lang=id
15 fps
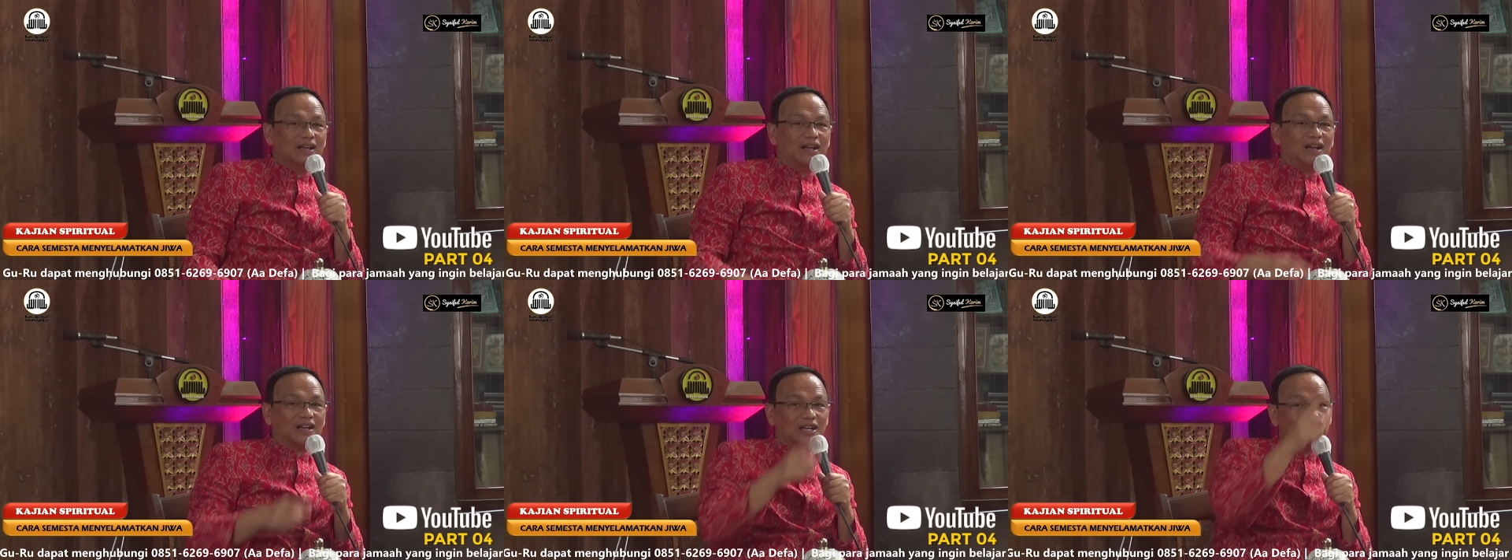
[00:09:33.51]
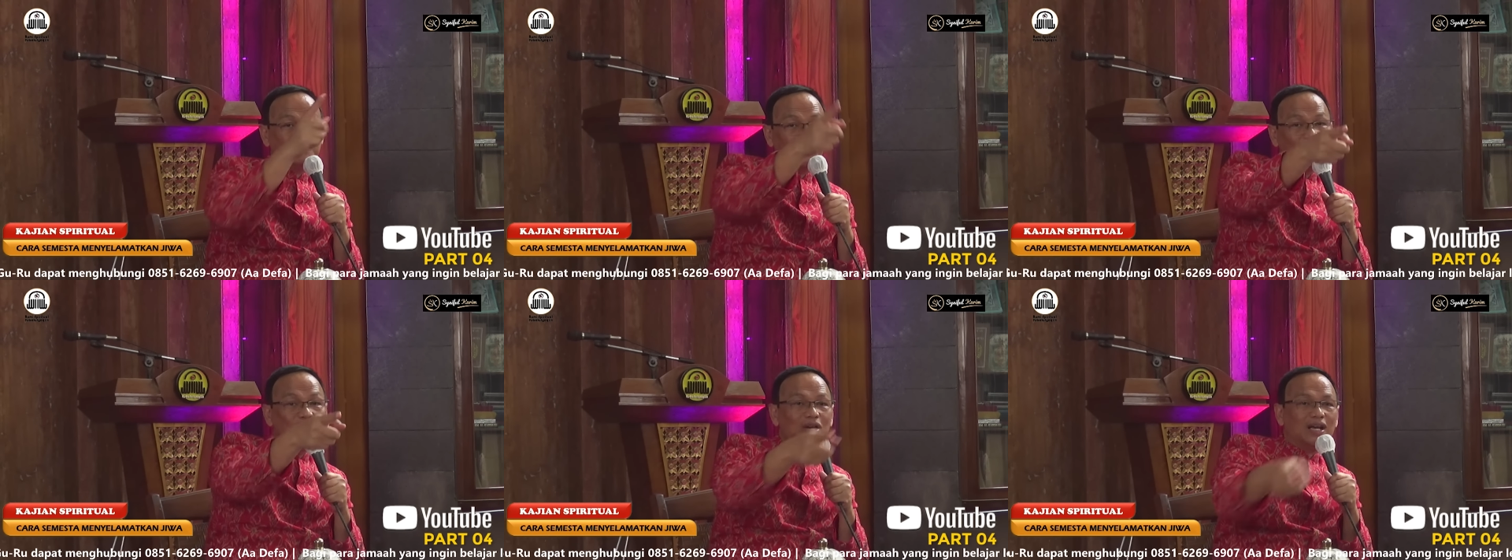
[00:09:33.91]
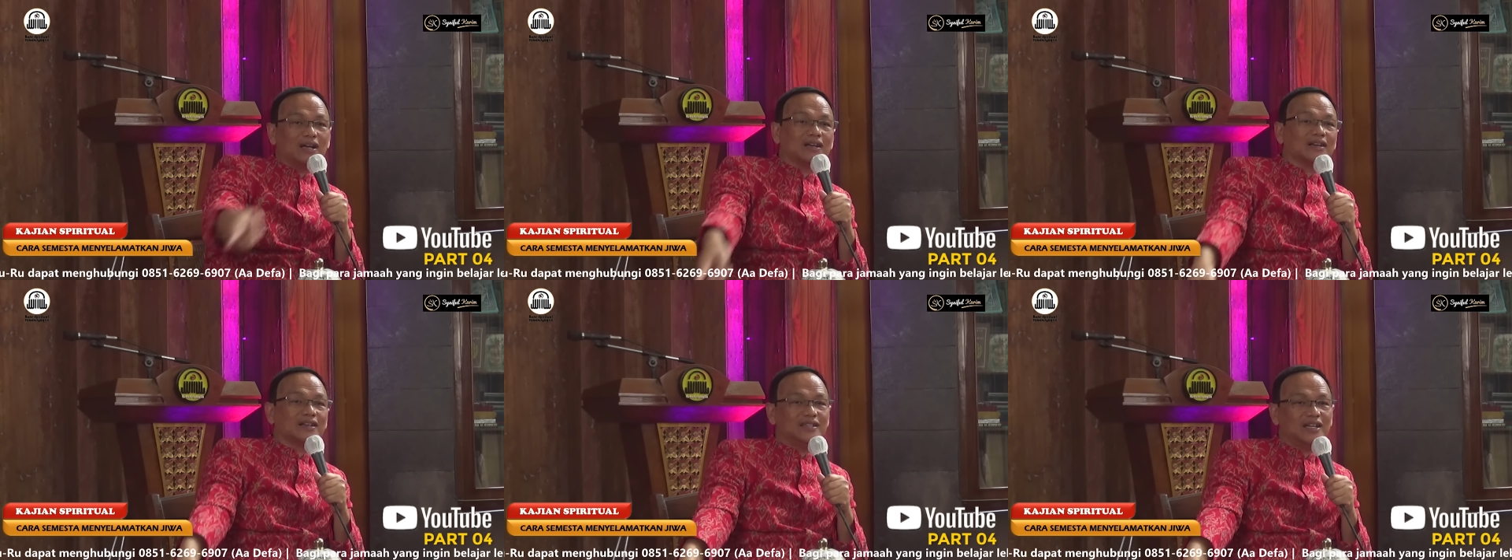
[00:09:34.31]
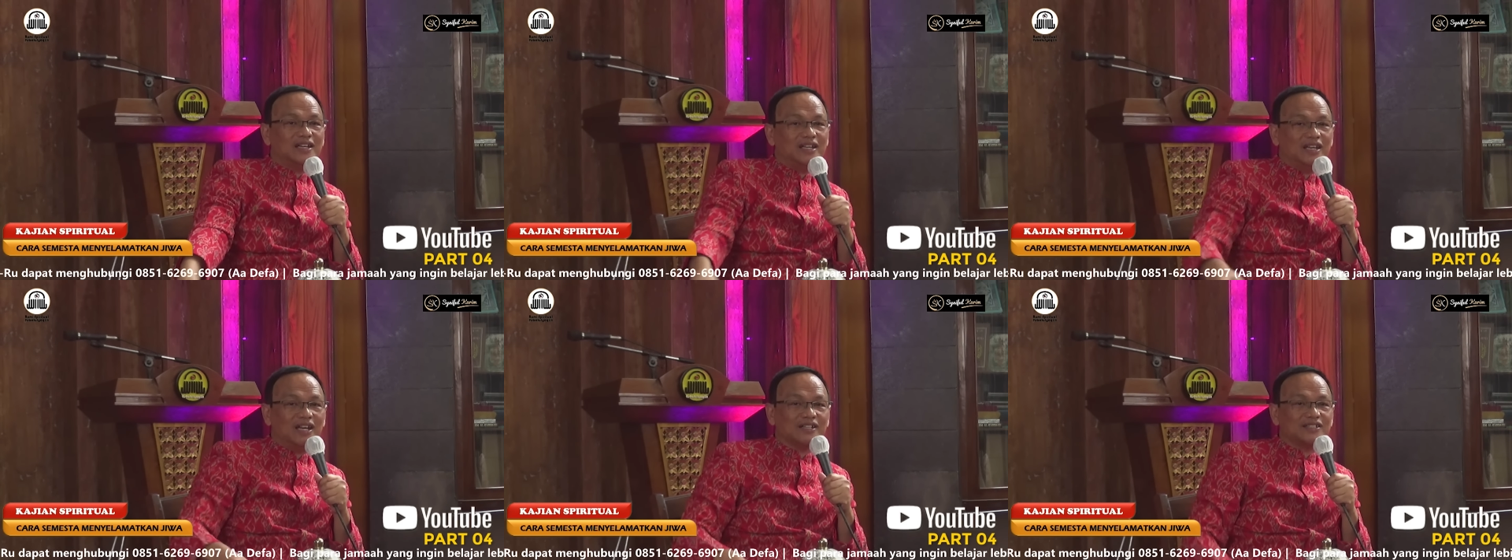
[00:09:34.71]
akan mengulang
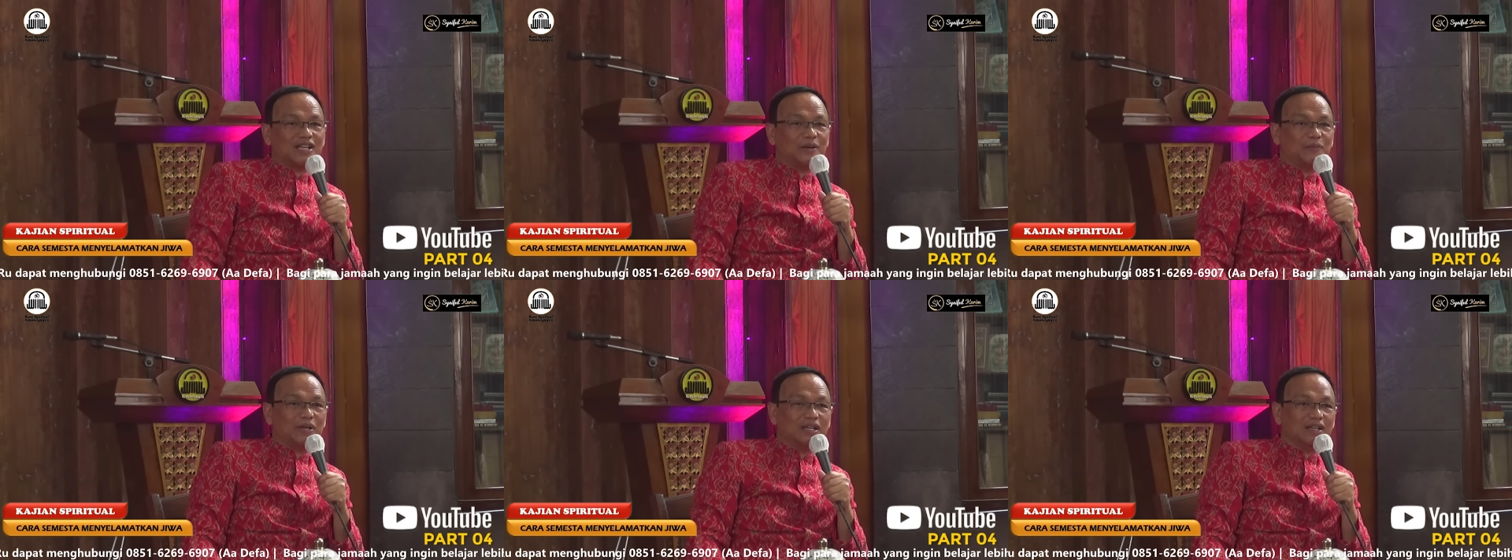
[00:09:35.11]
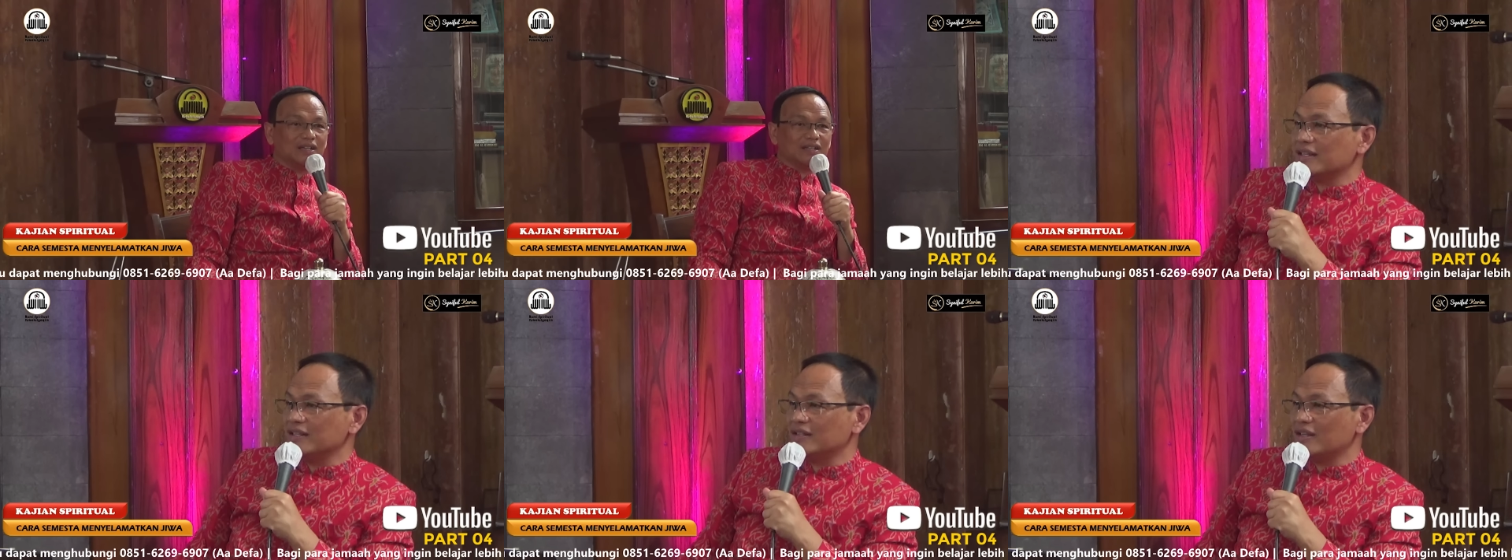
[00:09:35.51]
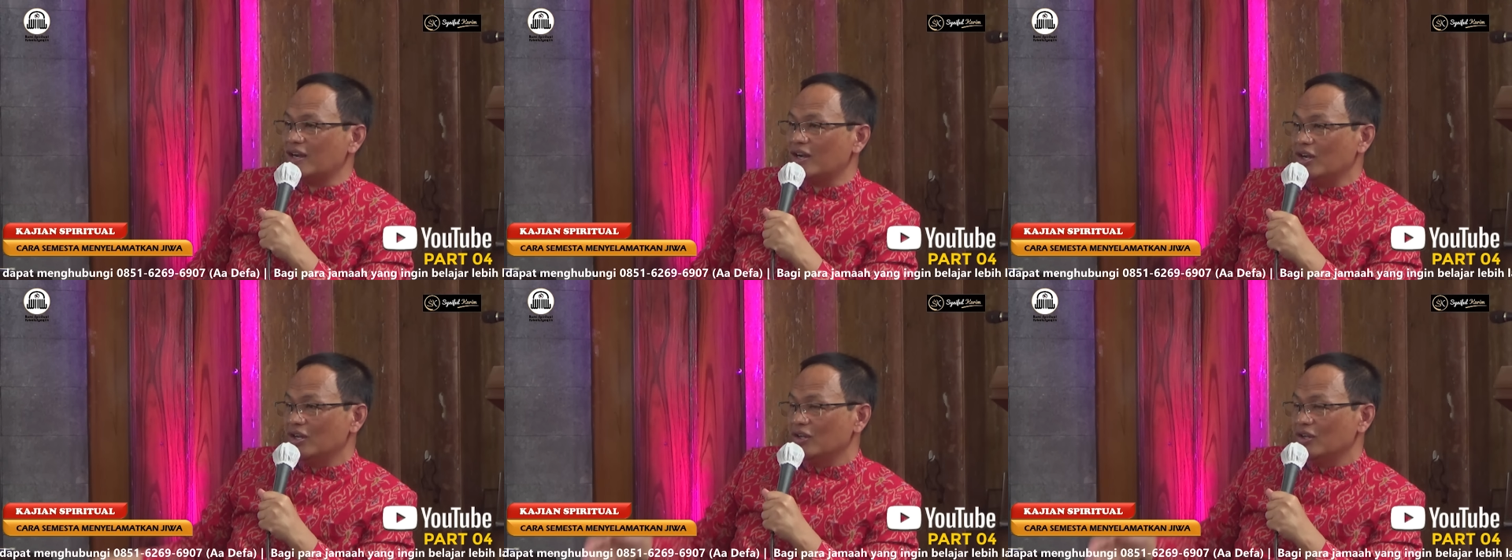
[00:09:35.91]
kejadian yang sama dengan kita.